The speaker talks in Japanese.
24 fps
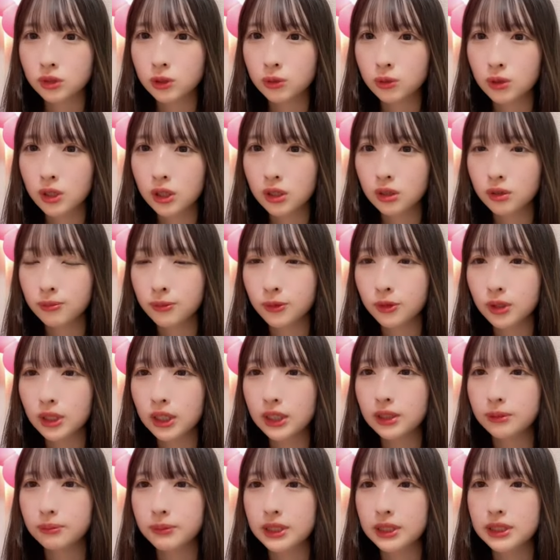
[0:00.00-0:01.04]
公演も
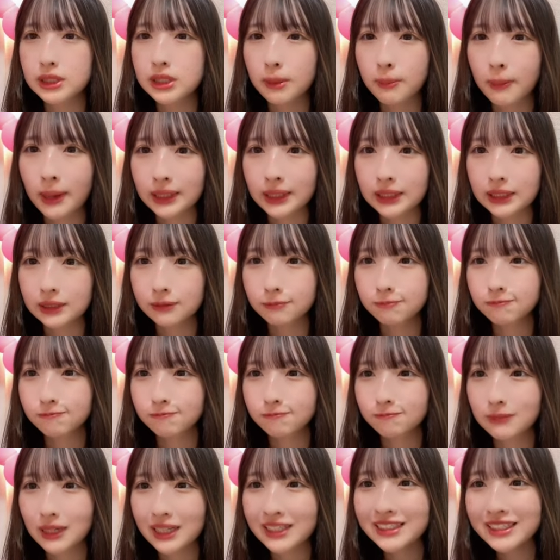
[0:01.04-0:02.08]
出てますたまに
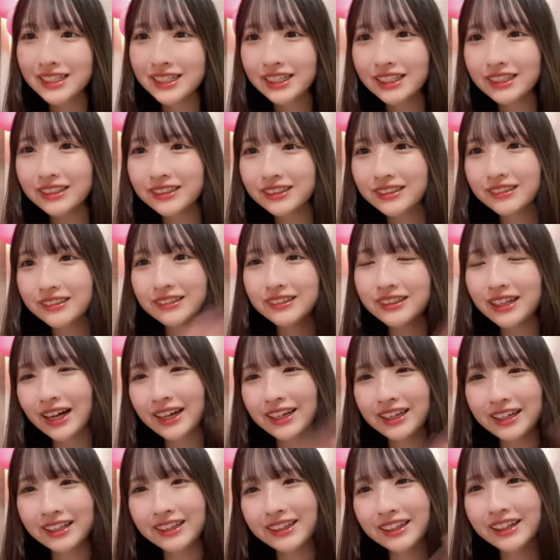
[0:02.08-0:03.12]
明日行くよ
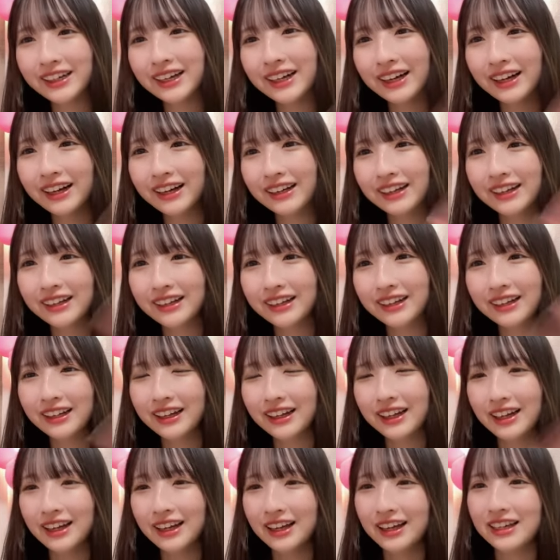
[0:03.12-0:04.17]
あやった
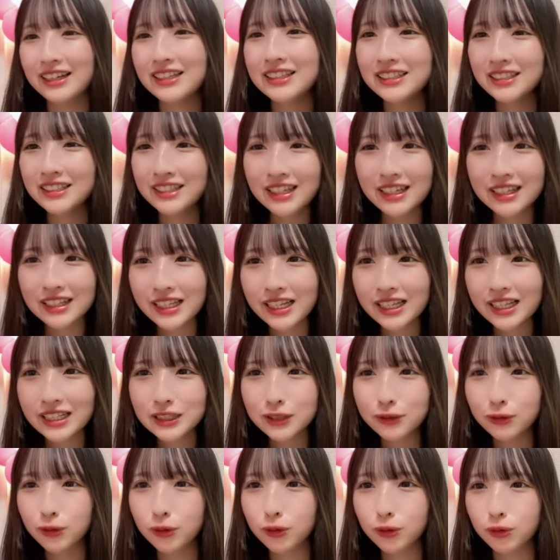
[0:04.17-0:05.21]

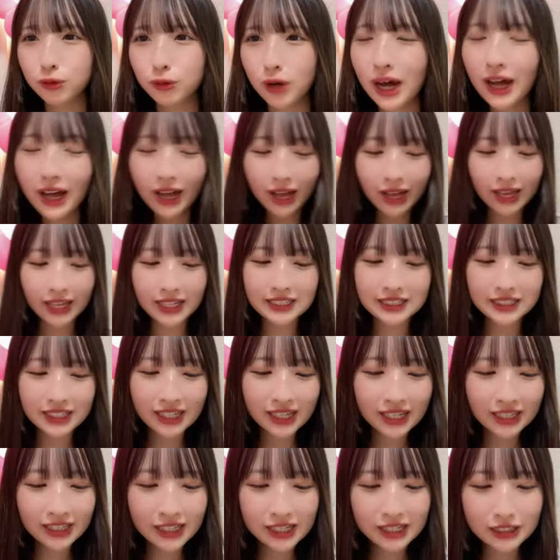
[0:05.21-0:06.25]
SNS フォローあー
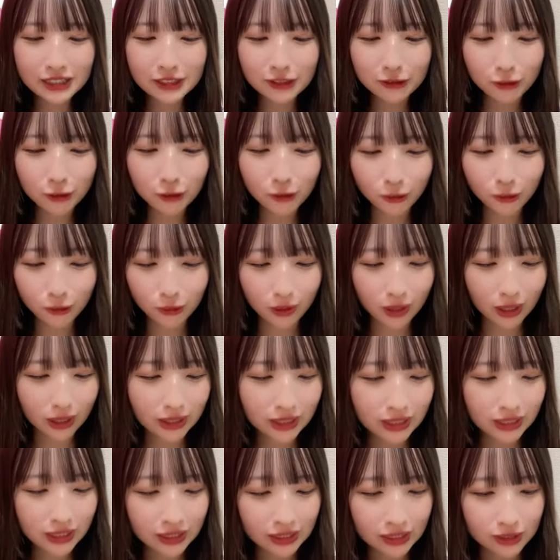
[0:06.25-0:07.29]
SNS フォローあ
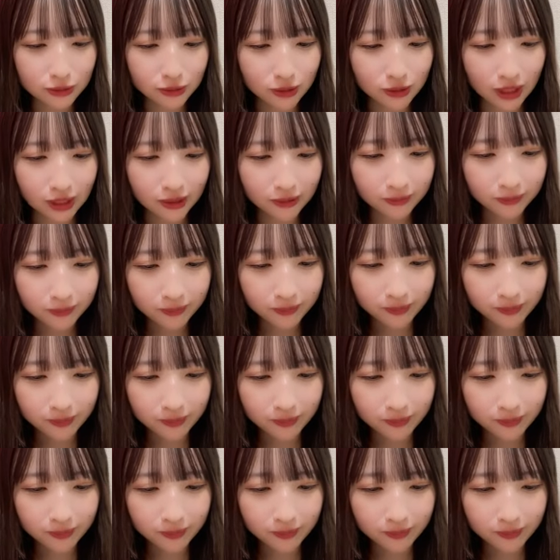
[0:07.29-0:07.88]
いいねそれ